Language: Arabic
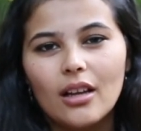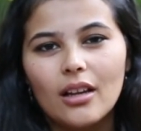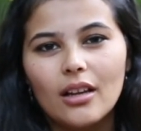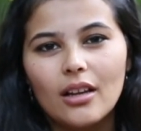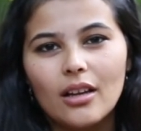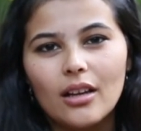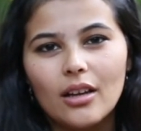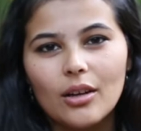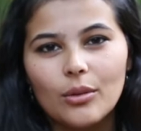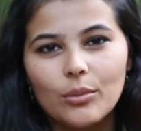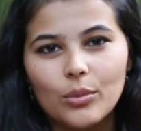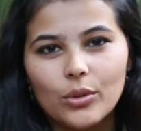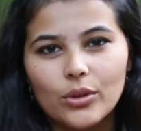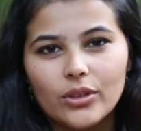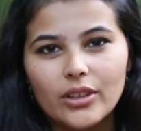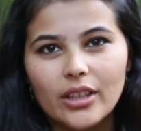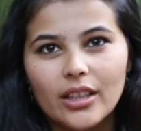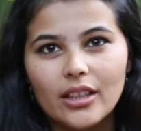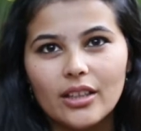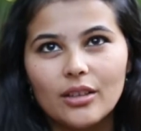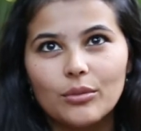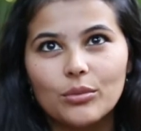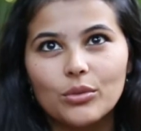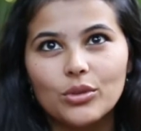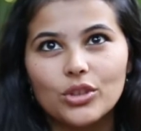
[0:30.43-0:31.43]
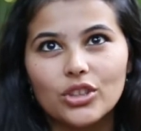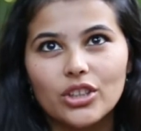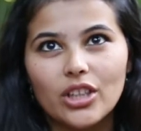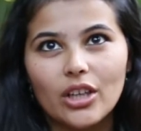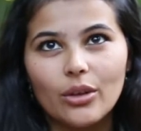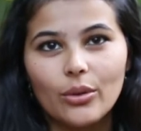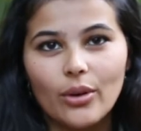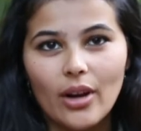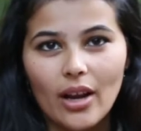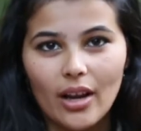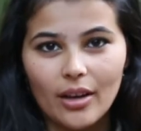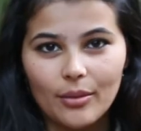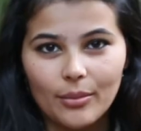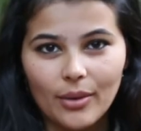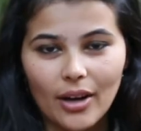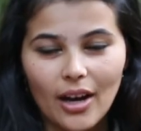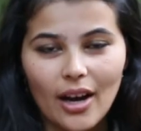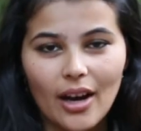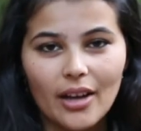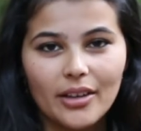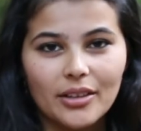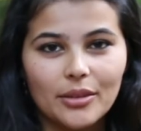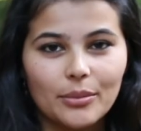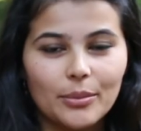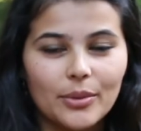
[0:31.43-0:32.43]
البلدان المجاورة
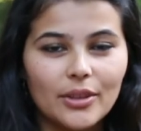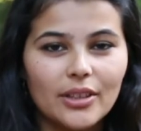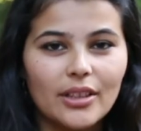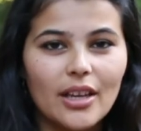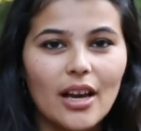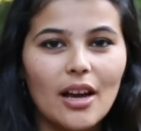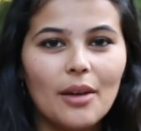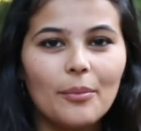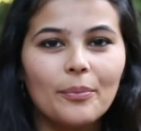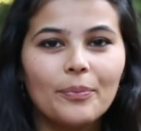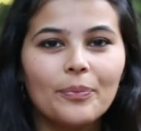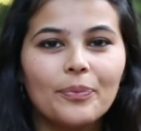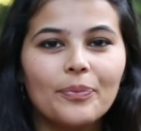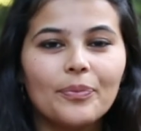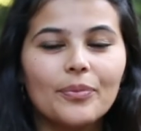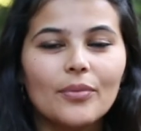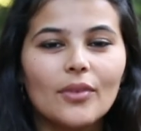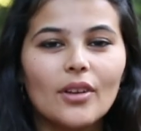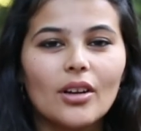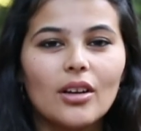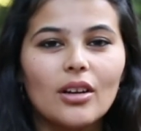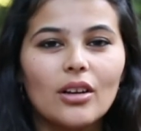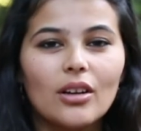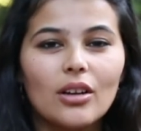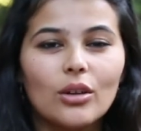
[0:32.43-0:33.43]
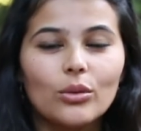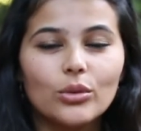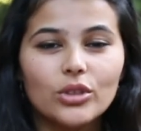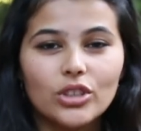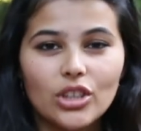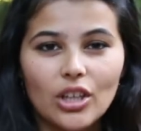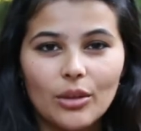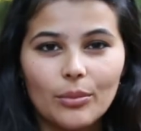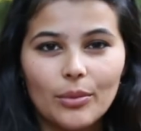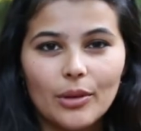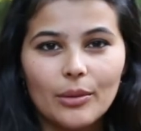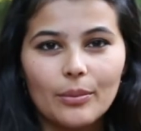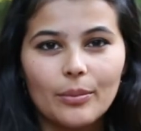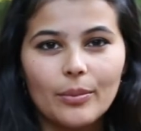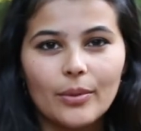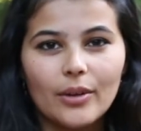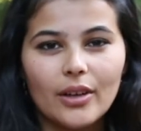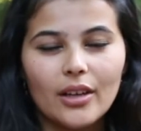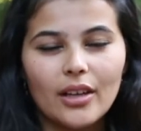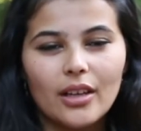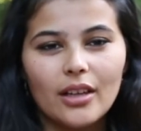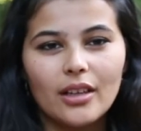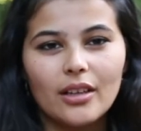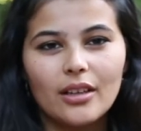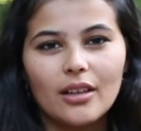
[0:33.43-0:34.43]
المغاربية آه، وشباب
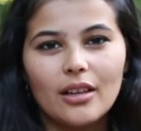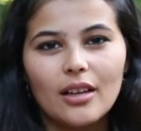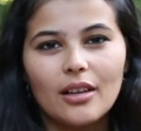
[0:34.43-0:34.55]
آه،